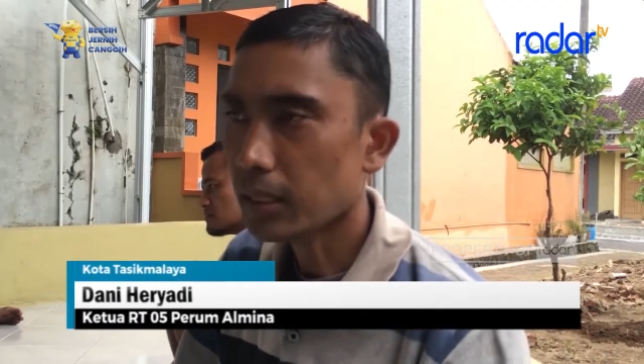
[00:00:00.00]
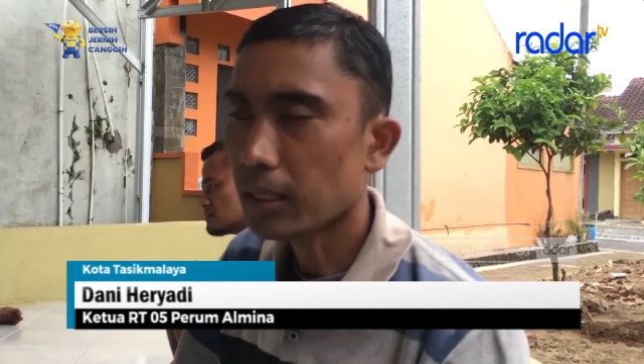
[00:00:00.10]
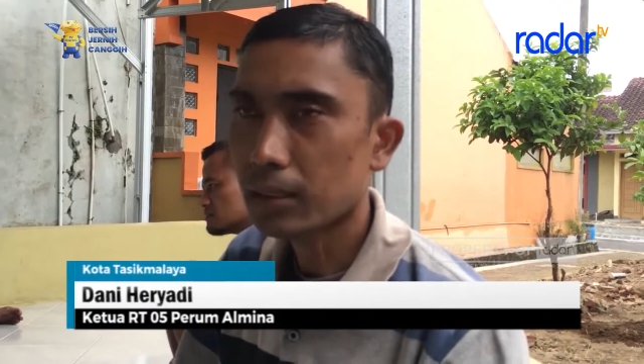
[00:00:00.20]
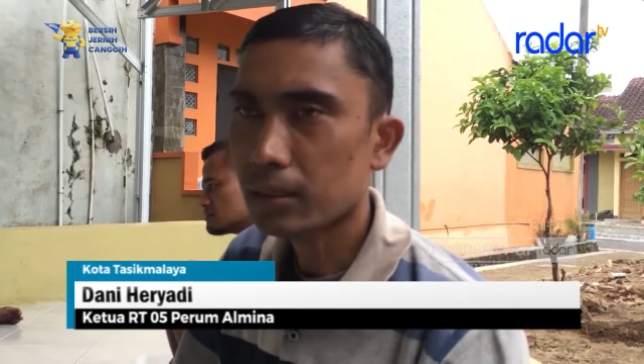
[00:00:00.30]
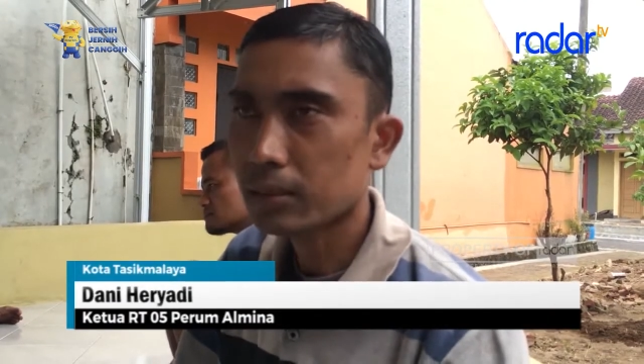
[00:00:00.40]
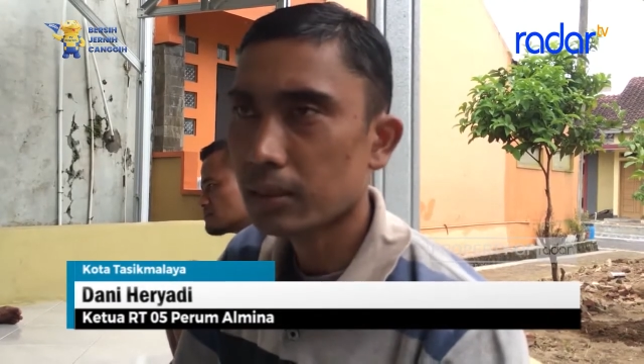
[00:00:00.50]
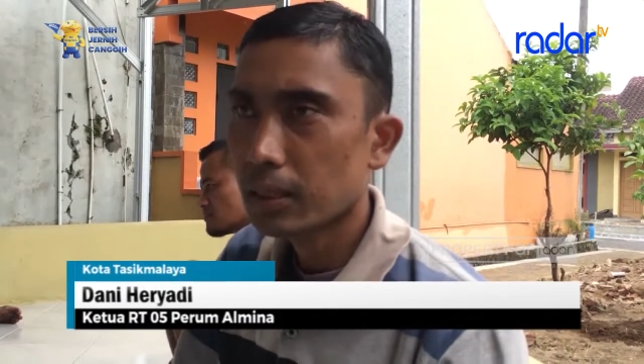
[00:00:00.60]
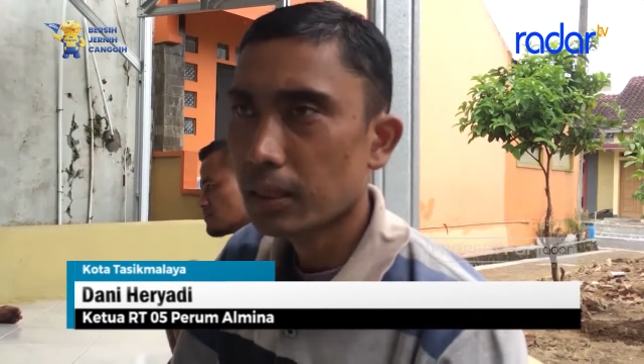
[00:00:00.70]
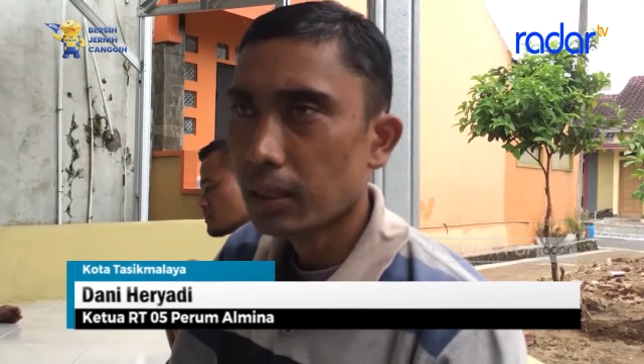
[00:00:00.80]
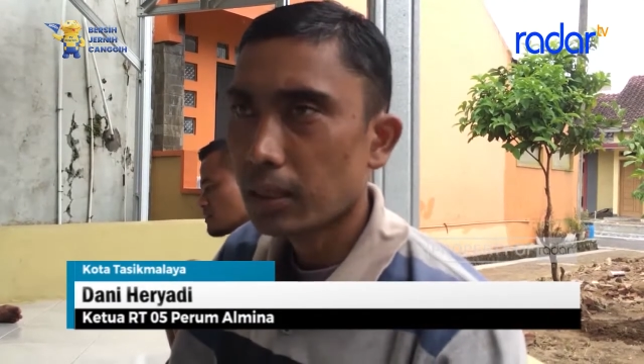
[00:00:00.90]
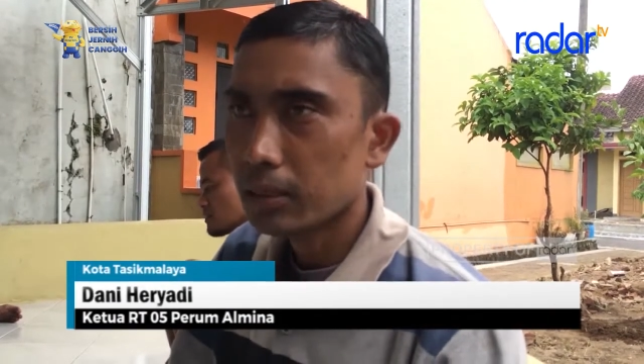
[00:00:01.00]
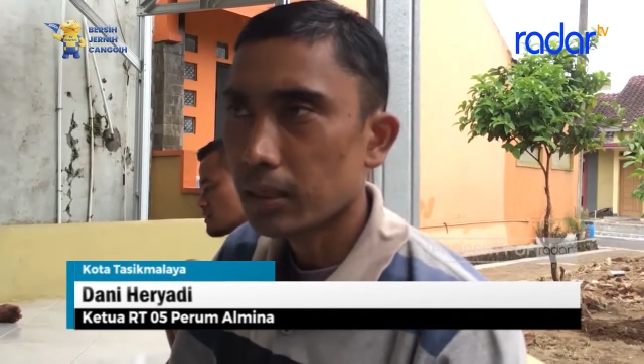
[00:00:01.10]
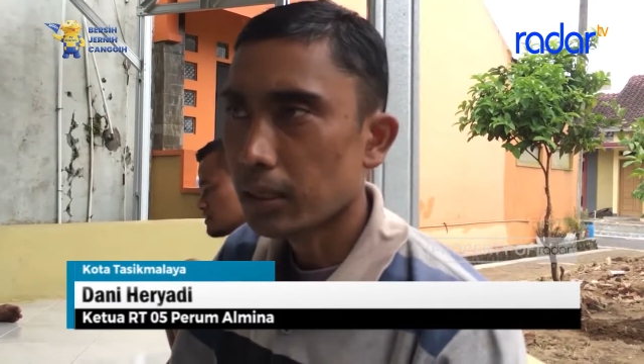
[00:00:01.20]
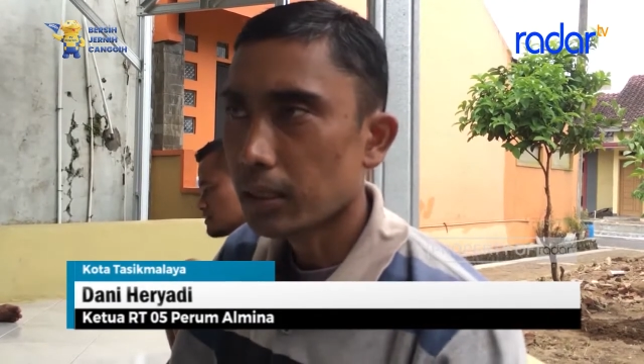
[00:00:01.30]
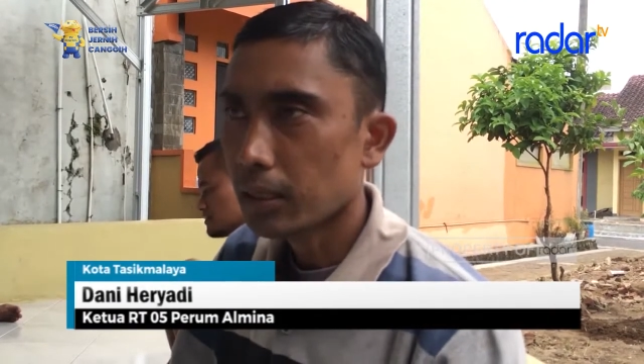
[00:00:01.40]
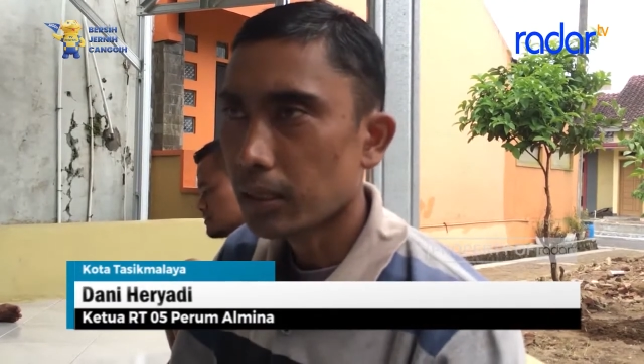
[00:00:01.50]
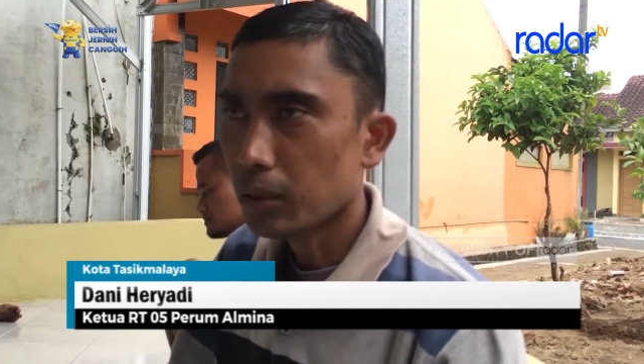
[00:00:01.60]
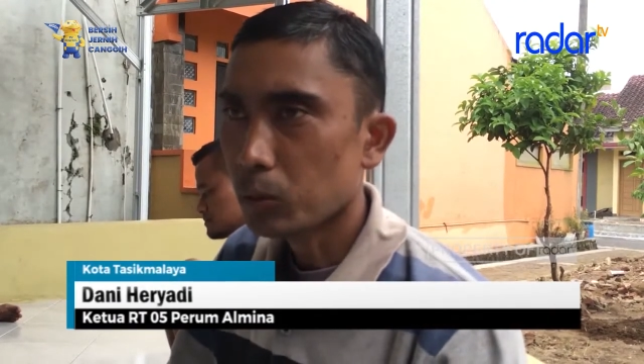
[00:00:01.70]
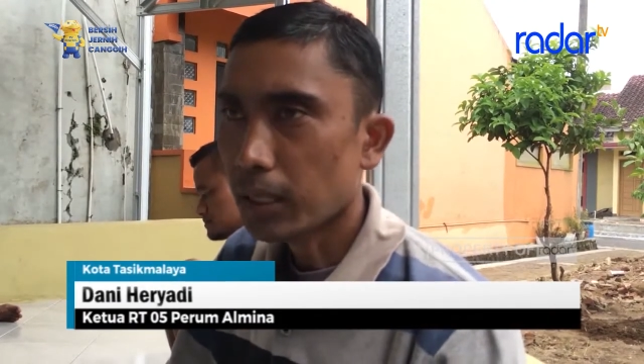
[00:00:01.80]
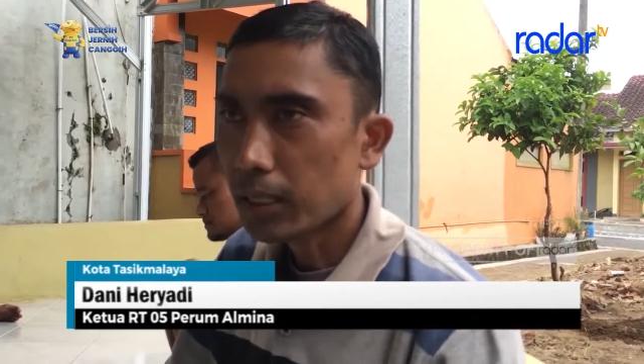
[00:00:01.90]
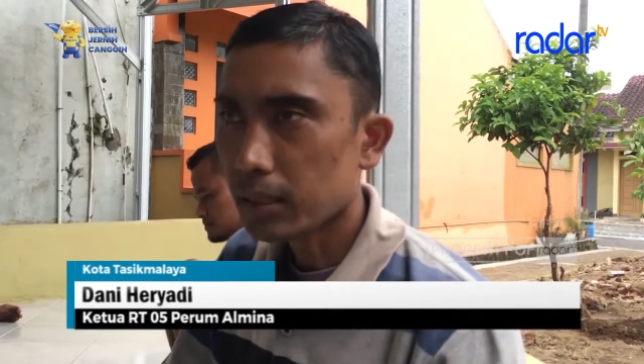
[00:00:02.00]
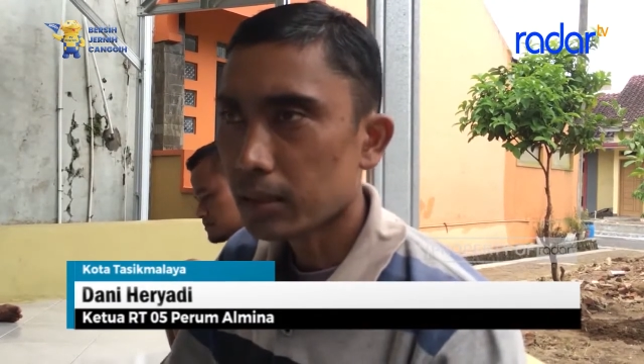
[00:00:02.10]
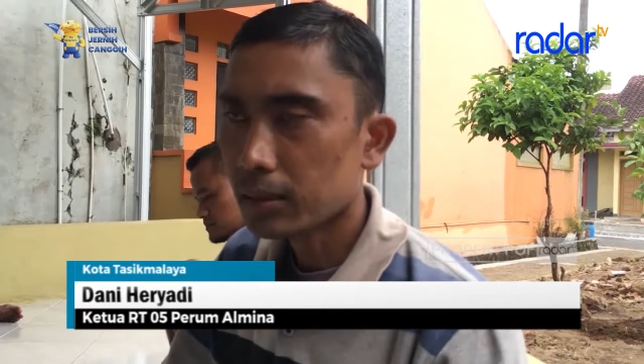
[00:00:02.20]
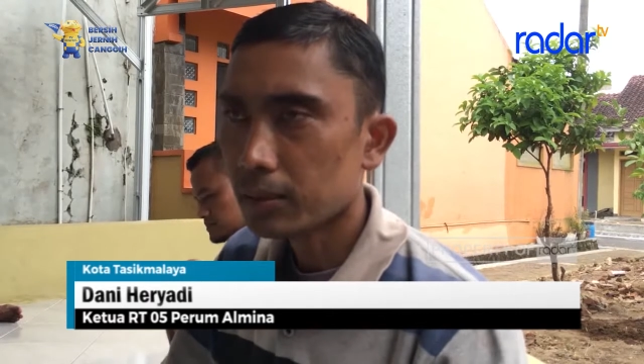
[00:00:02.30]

yang di luar